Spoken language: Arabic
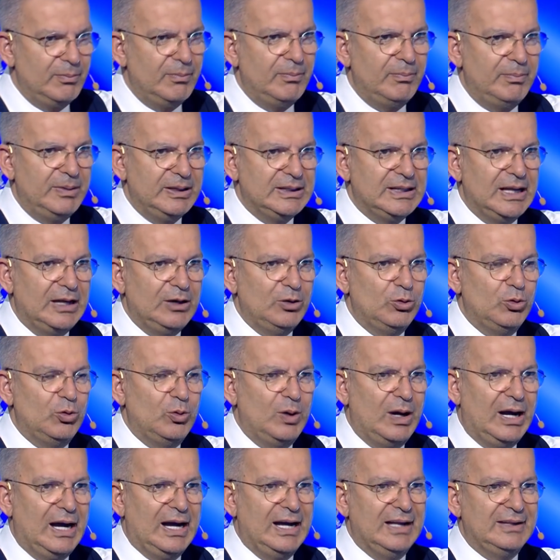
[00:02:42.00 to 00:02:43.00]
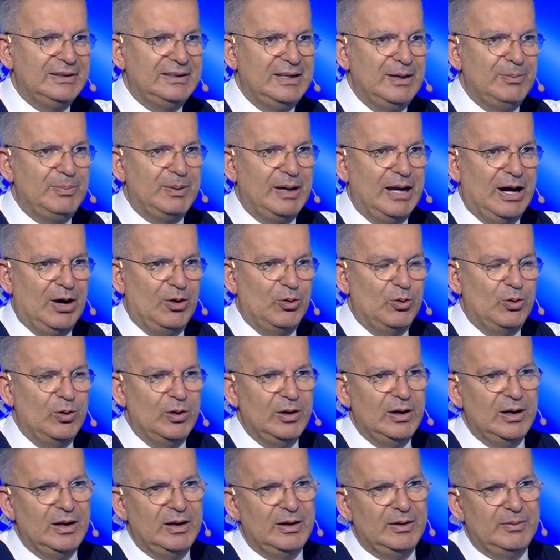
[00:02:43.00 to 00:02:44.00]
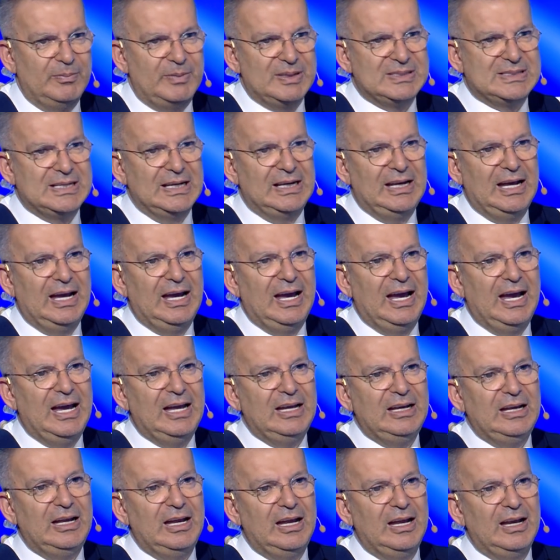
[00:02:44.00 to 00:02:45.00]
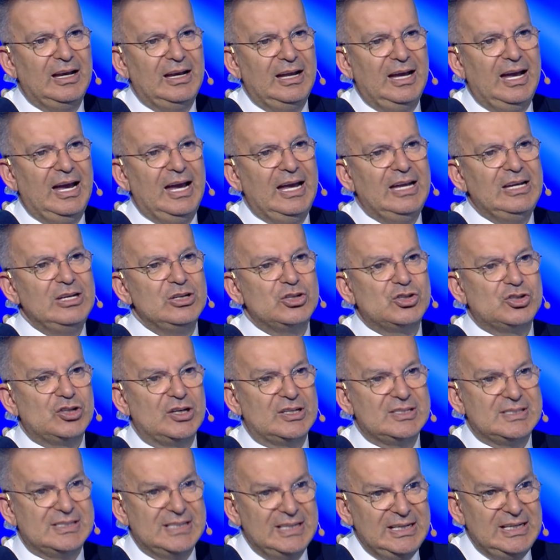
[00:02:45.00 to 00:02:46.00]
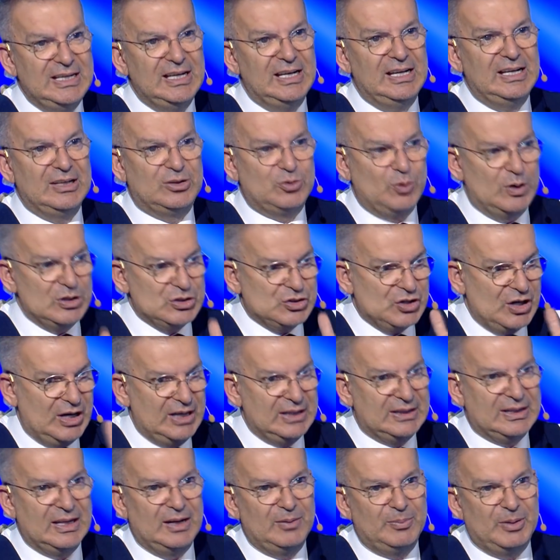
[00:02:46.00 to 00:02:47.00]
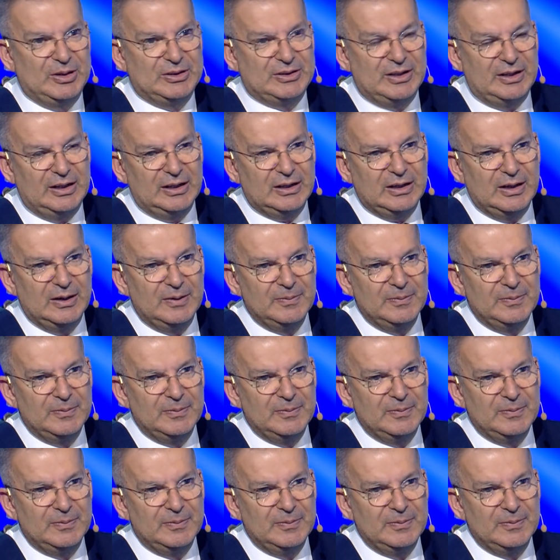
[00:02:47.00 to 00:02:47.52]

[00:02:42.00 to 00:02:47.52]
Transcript: بضلوا واحد يبلعه توني هلا عم بس تحكي الإهاني وانا الاهانه إيه. الشخصيه ايه لا لا بس بدي اقول لك هلا عم تحكي